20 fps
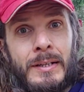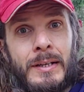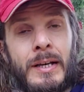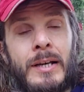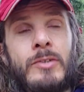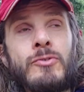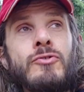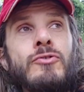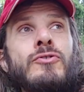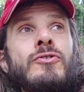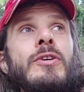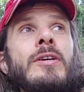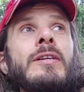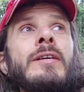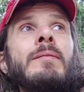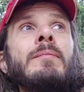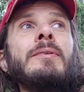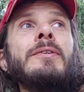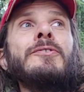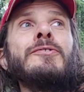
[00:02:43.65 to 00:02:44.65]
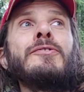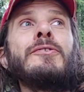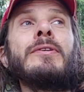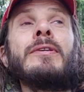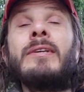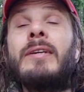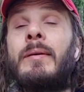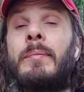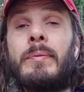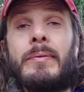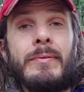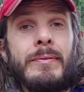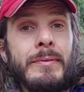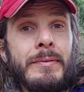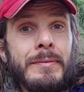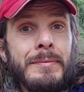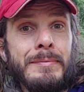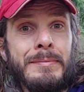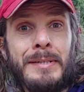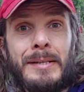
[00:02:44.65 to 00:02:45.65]
И ощущение было, что это
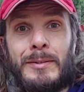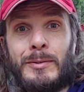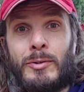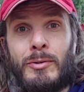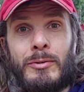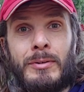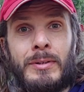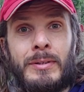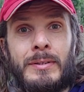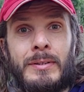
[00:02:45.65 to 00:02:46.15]
липовый диалог.